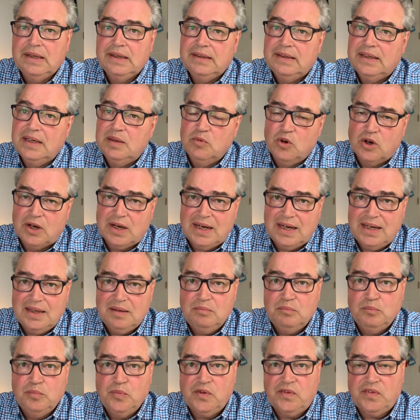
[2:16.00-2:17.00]
Die
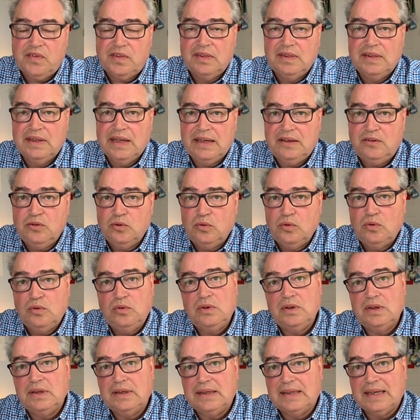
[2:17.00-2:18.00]
Demokraten müssten
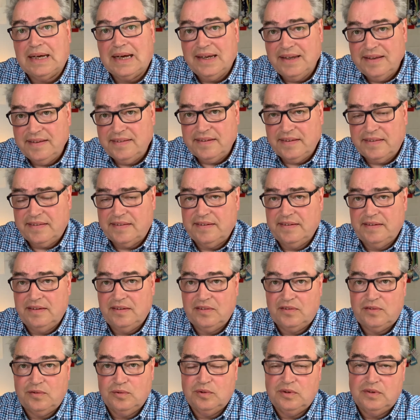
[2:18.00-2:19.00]
netto drei Sitze
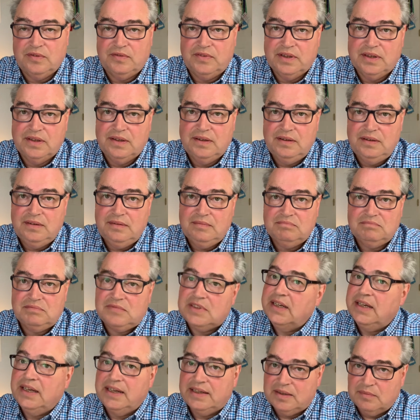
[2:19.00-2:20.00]
hinzugewinnen,
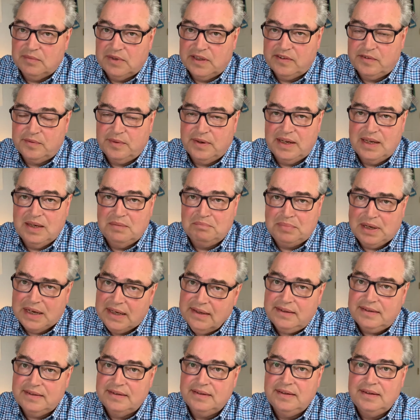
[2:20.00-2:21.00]
dann hätte man zwar ein
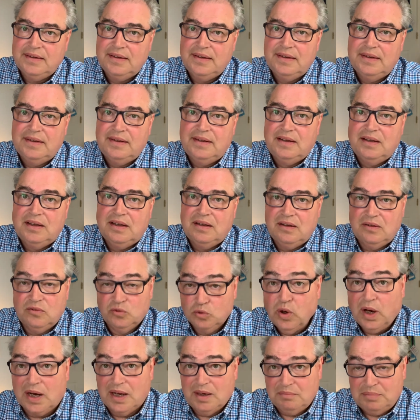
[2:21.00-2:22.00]
Patt,
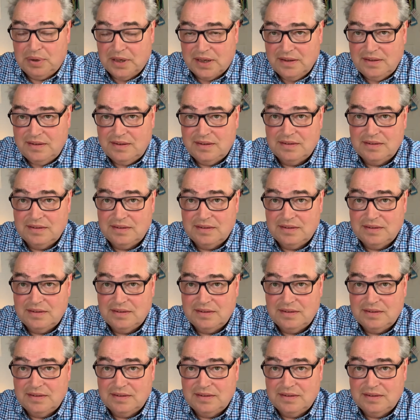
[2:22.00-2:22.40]
nur ein Putt,